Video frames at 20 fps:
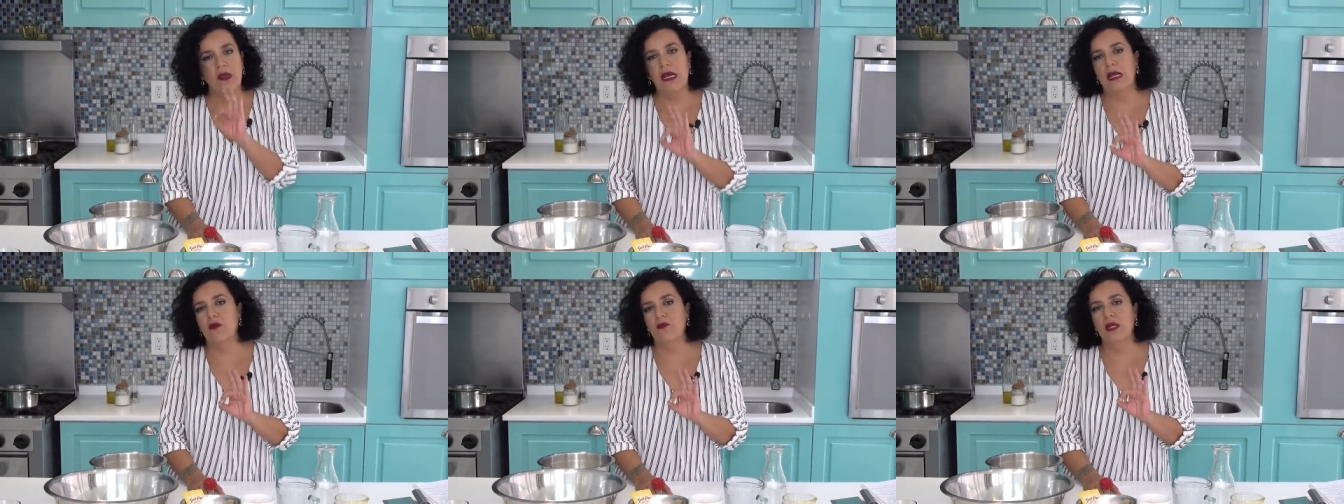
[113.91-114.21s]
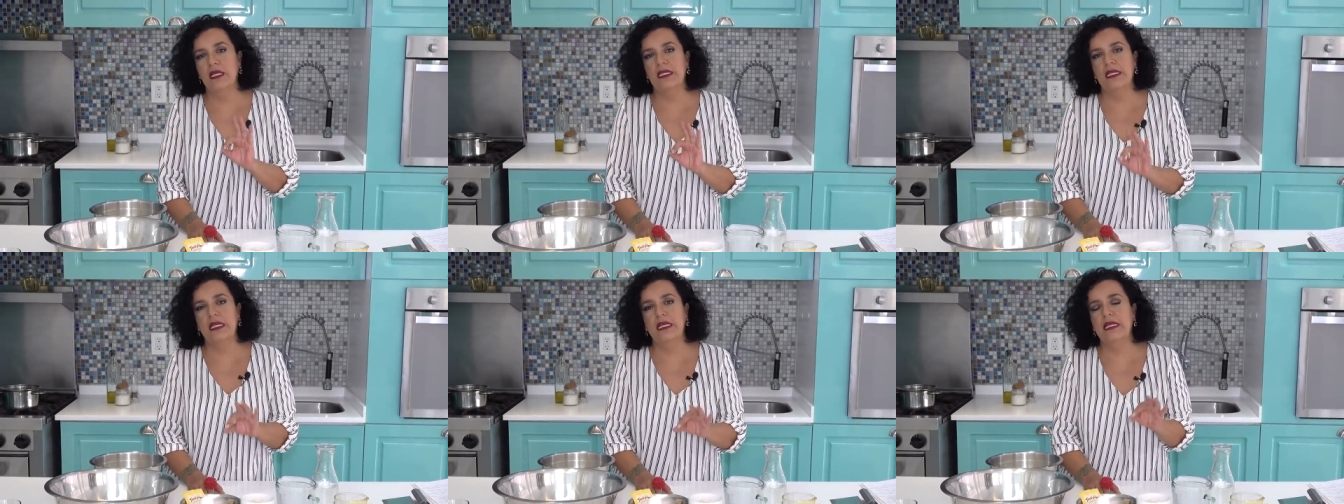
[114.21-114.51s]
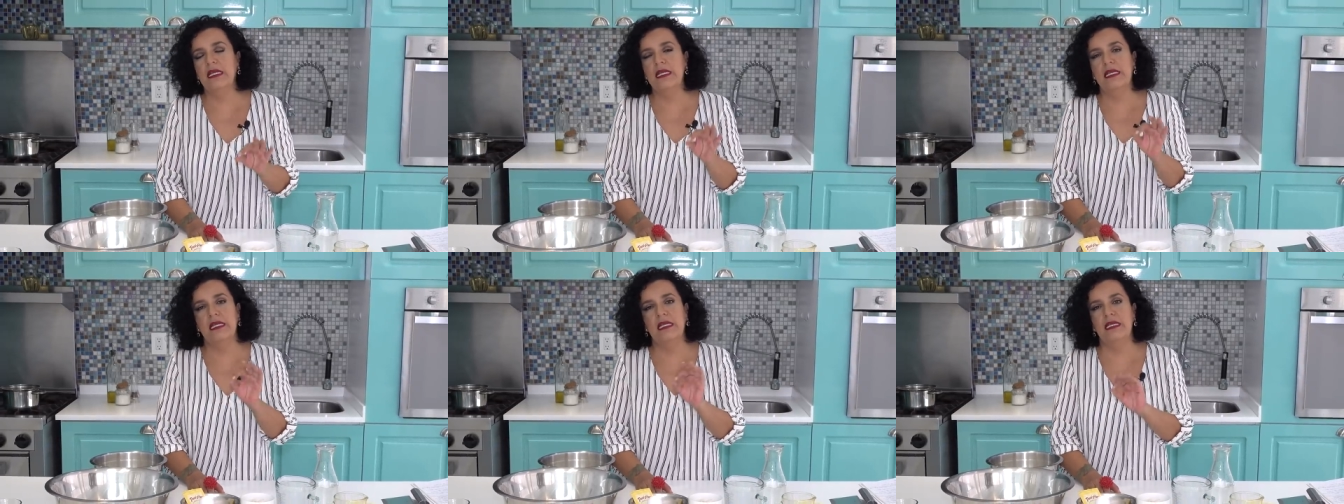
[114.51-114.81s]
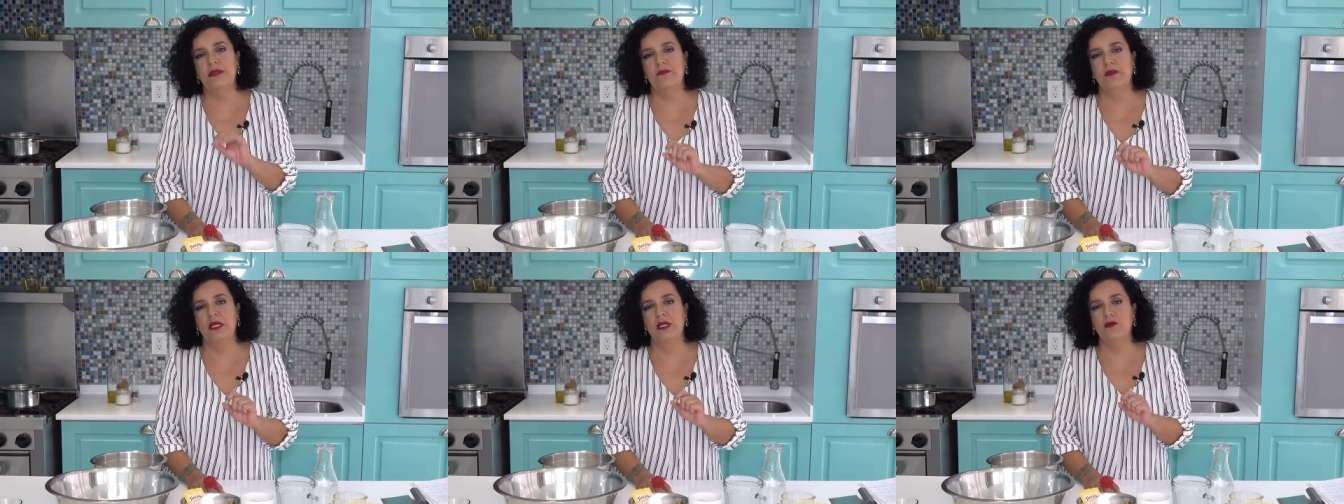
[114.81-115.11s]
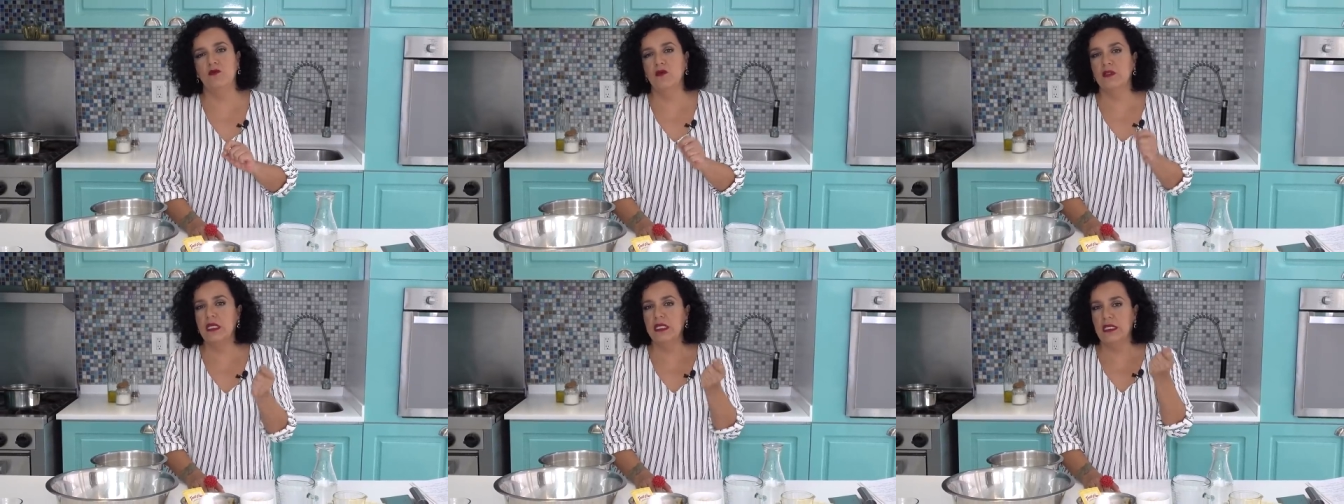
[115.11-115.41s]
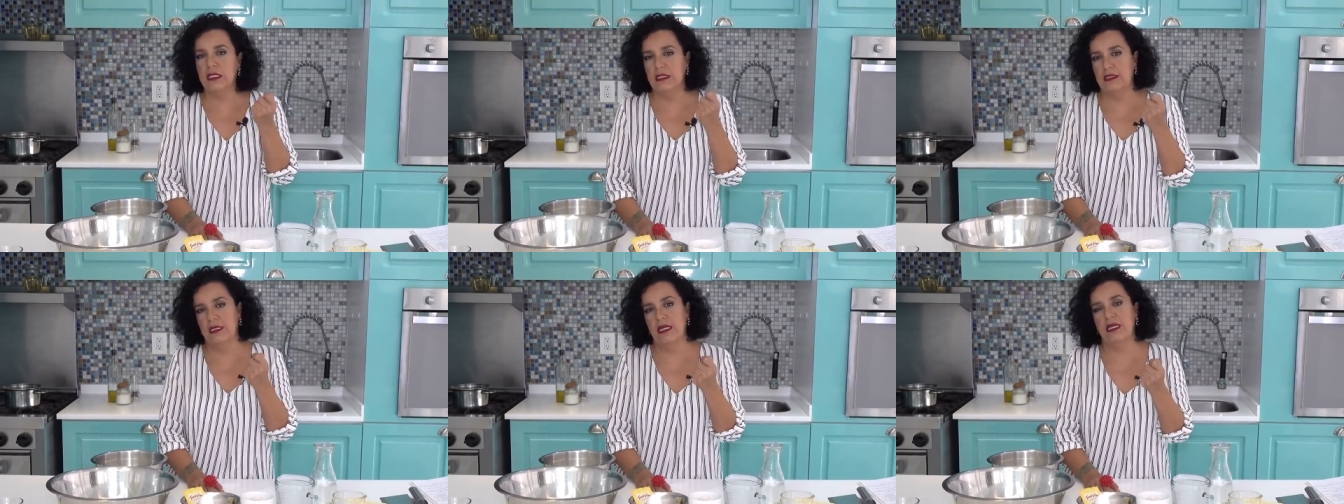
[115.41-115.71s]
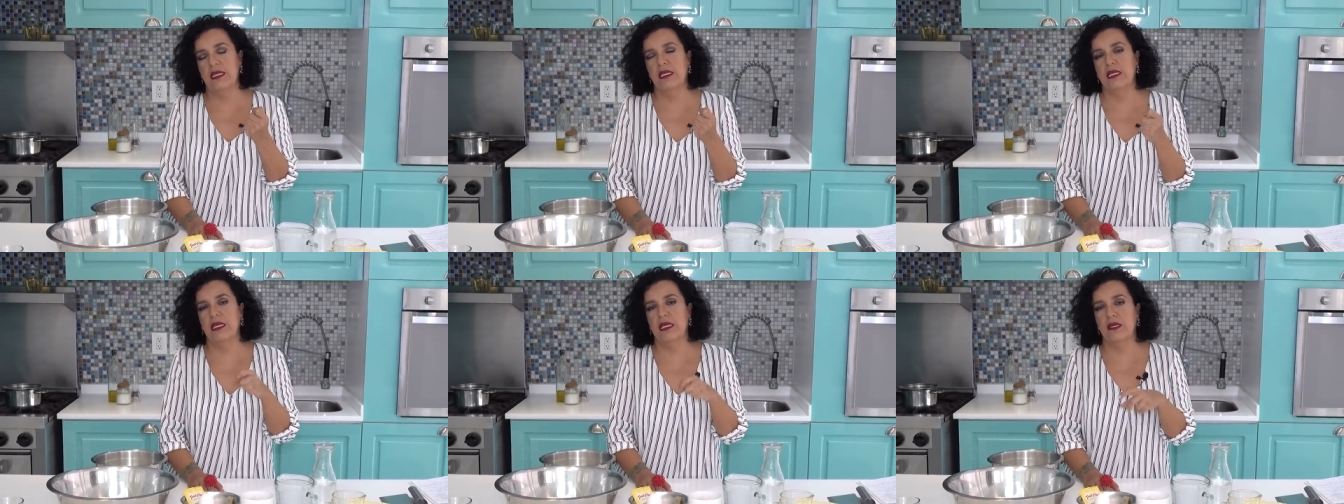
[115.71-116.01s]
a cualquiera que le pregunten que sea
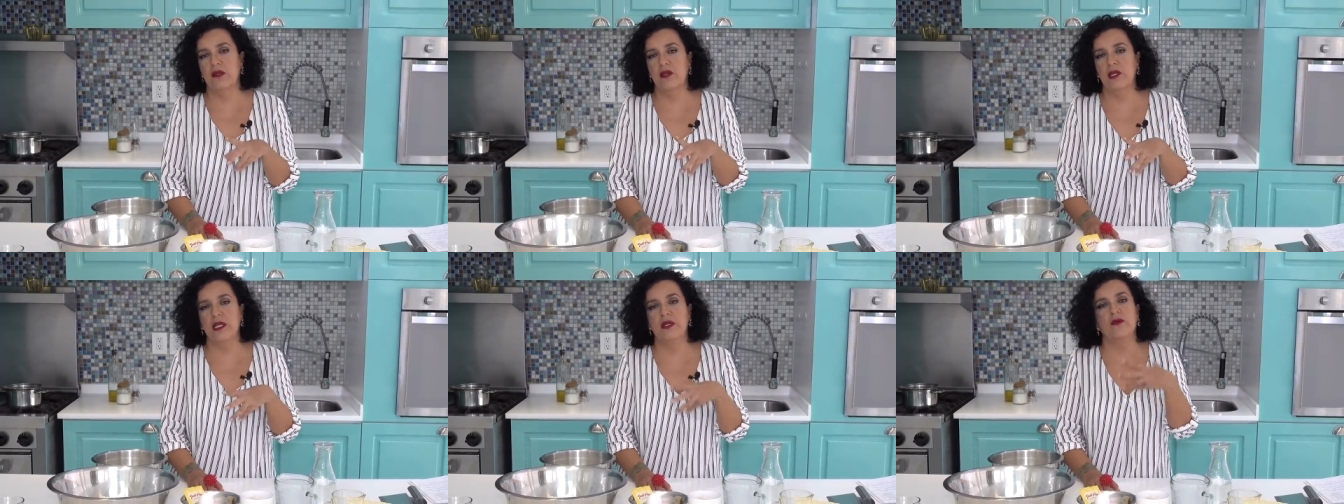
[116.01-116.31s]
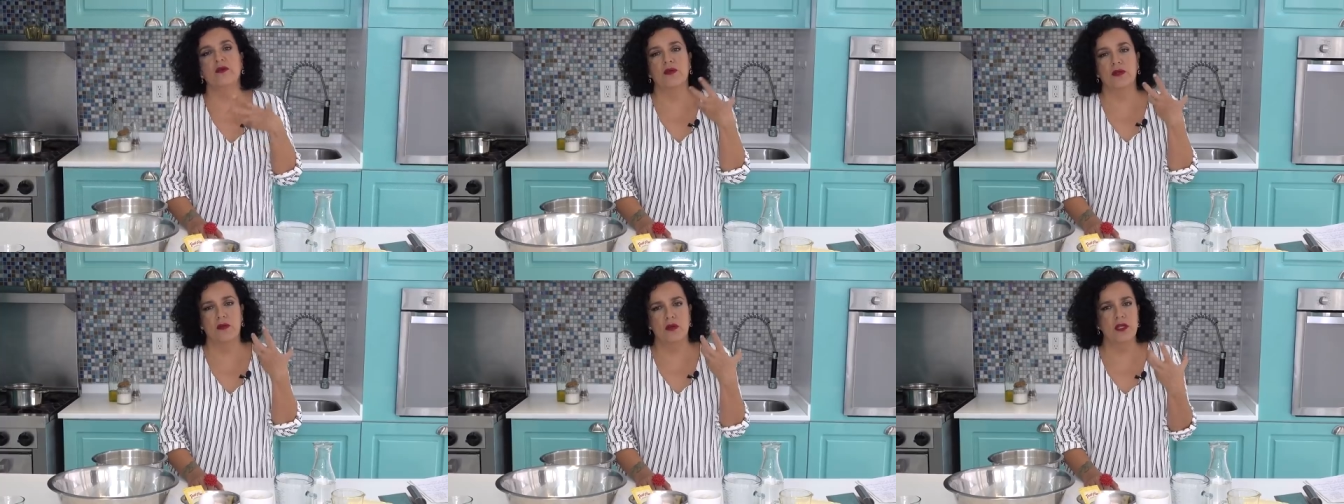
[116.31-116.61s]
de guerrero,